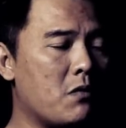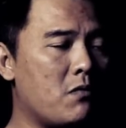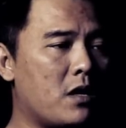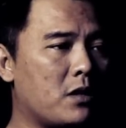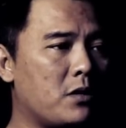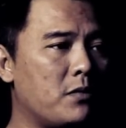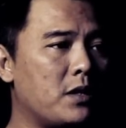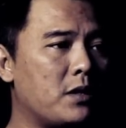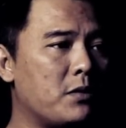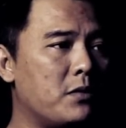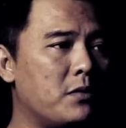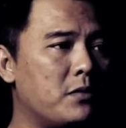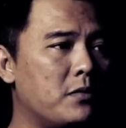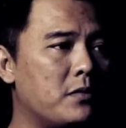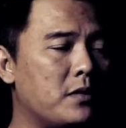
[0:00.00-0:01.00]
waktu
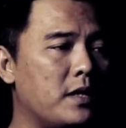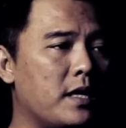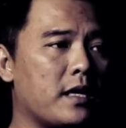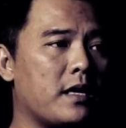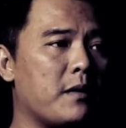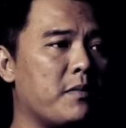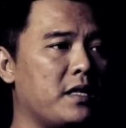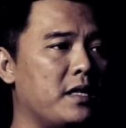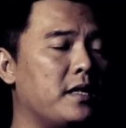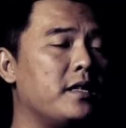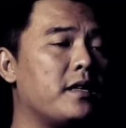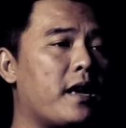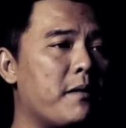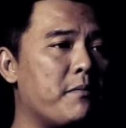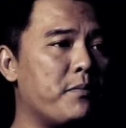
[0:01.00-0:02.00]
itu ya namanya
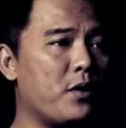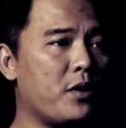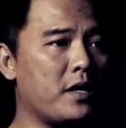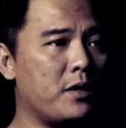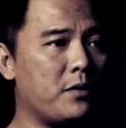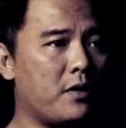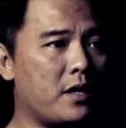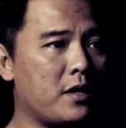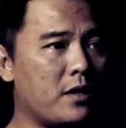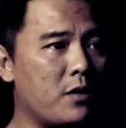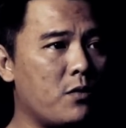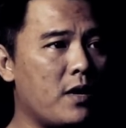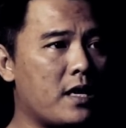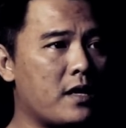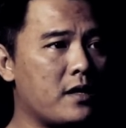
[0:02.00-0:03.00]
dirampok gitu kan
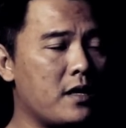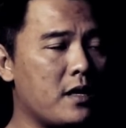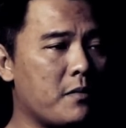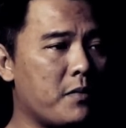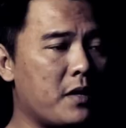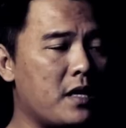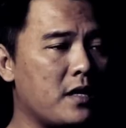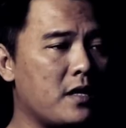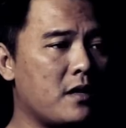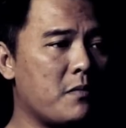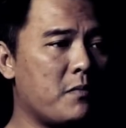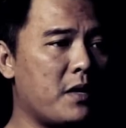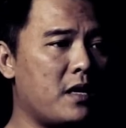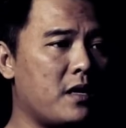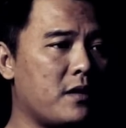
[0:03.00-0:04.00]
keluarga apalagi
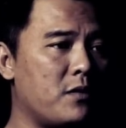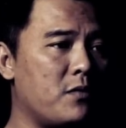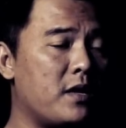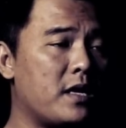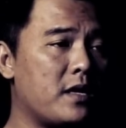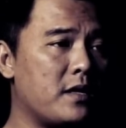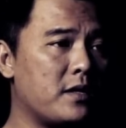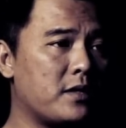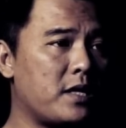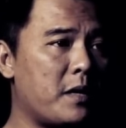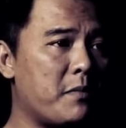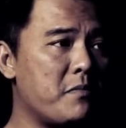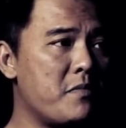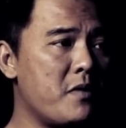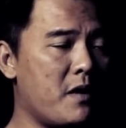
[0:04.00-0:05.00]
kepala keluarga
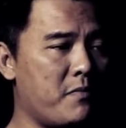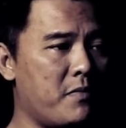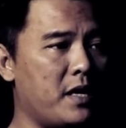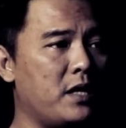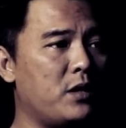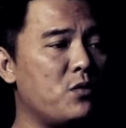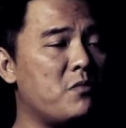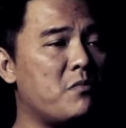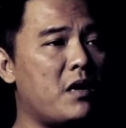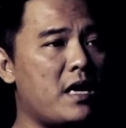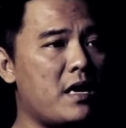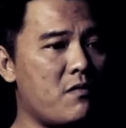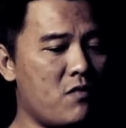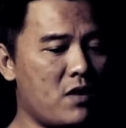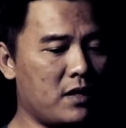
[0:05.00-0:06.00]
sang bapak itu
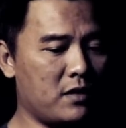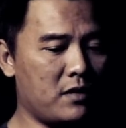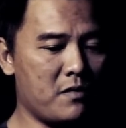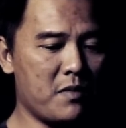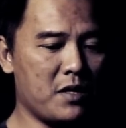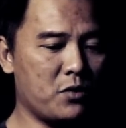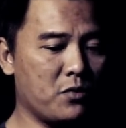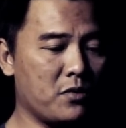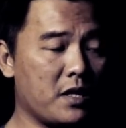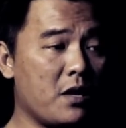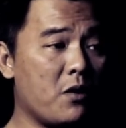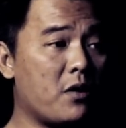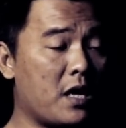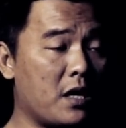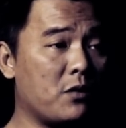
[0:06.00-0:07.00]
melawan termasuk
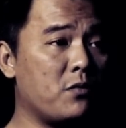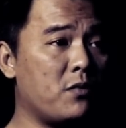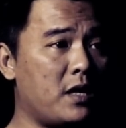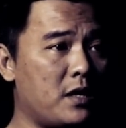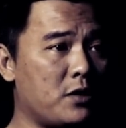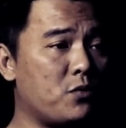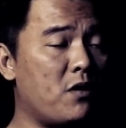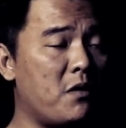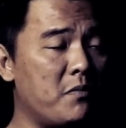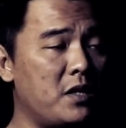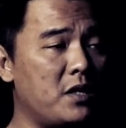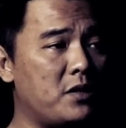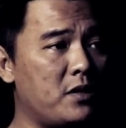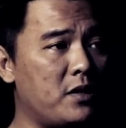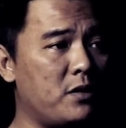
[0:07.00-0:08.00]
ya orang tua lah suami
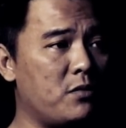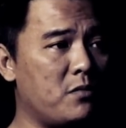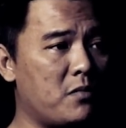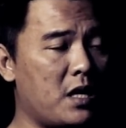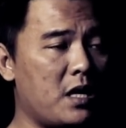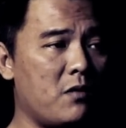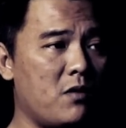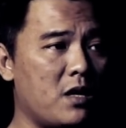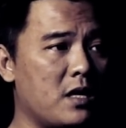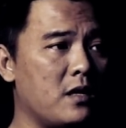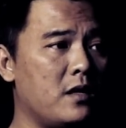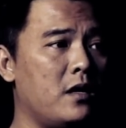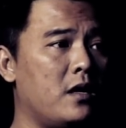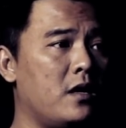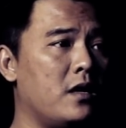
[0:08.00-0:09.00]
istri itu melawan
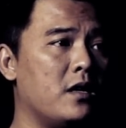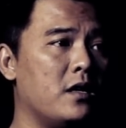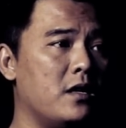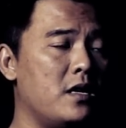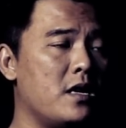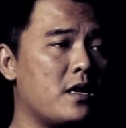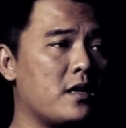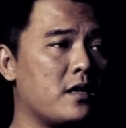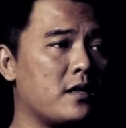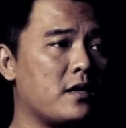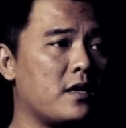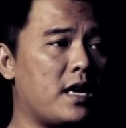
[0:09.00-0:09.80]
dan